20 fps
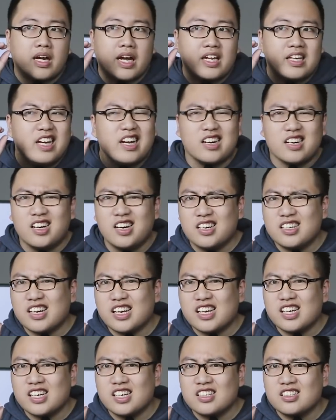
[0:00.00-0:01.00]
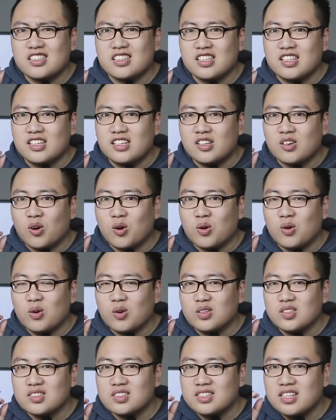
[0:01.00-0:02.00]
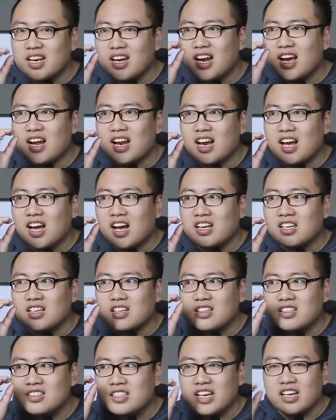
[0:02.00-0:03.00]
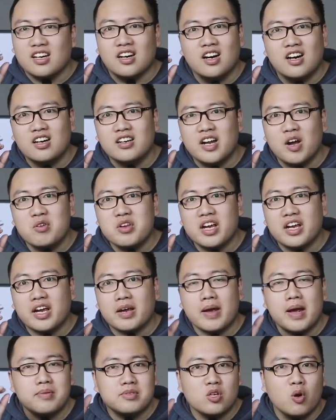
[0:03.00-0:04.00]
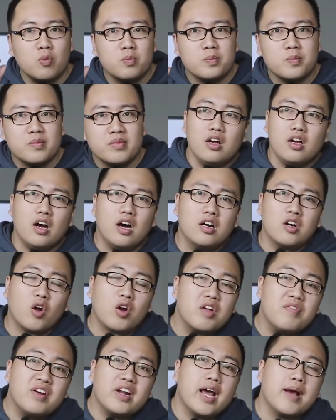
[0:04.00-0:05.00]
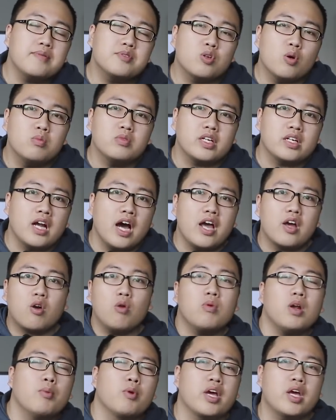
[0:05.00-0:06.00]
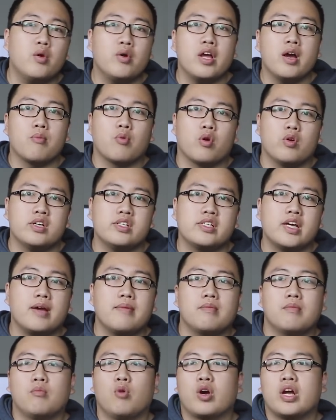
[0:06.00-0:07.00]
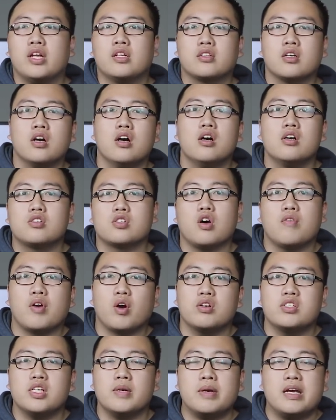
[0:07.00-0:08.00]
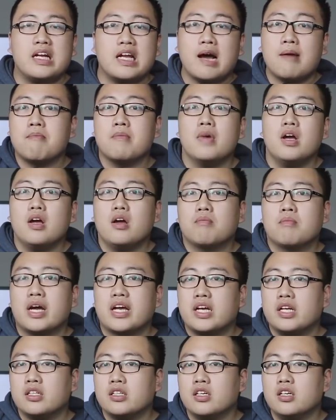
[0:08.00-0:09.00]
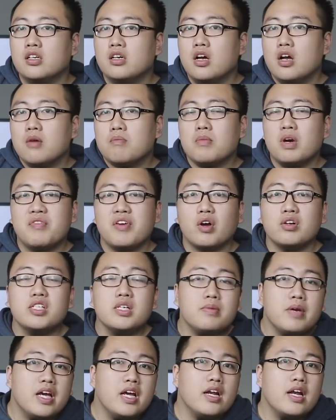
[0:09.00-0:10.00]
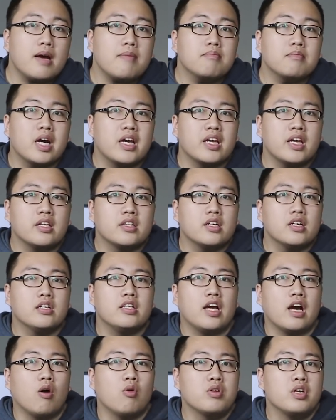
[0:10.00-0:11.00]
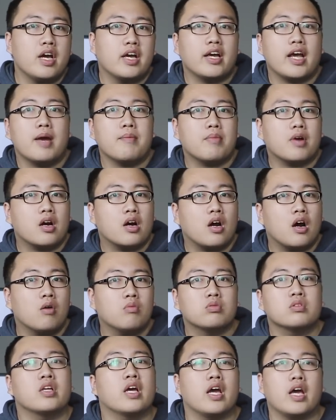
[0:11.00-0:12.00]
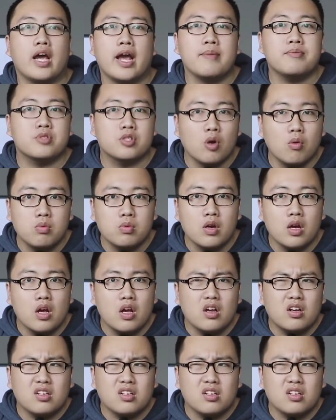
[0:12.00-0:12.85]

mà cái nhỉnh hơn này ấy, thì nó sẽ lại là nhỉnh hơn nếu như anh em ép sung À, nói đến vấn đề ép sung thì đây cũng là một cái ưu điểm của Regen 1400 so với con chip i5 7400 bởi vì con chip i5 7400 thì hầu như anh em không thể ép sung